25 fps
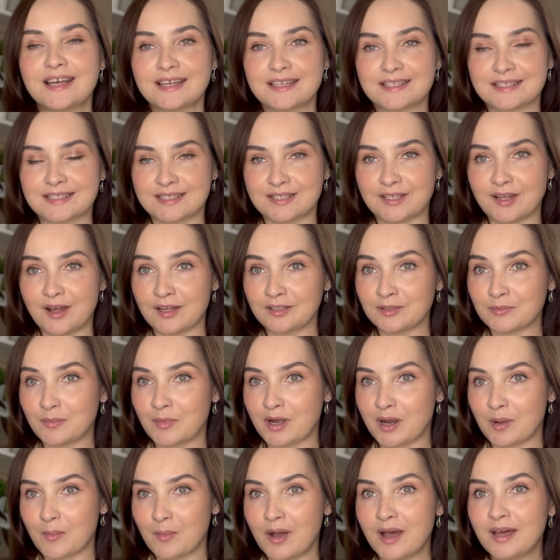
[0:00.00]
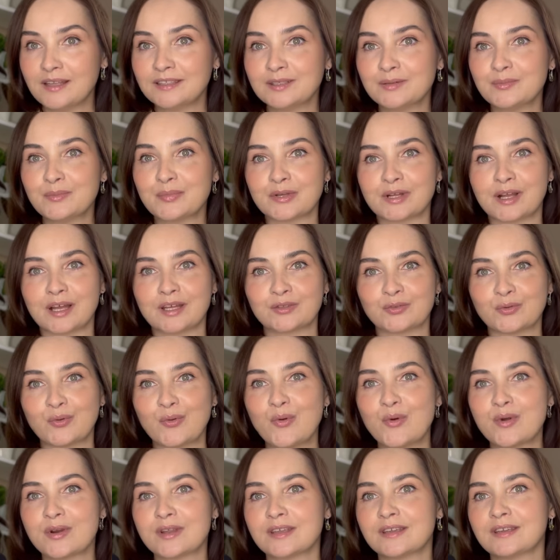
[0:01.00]
с данным ароматом, про
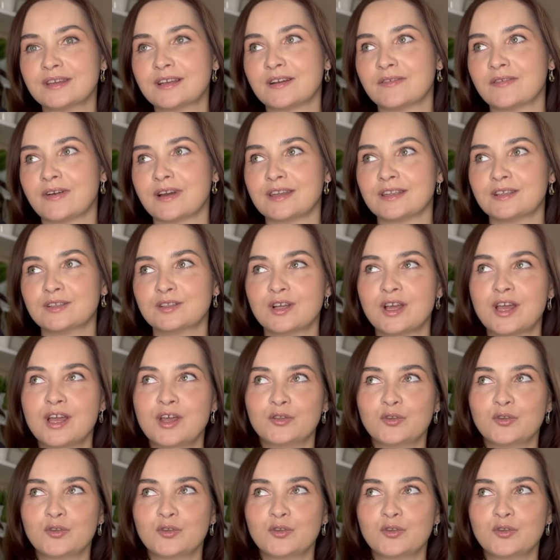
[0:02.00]
который говорил,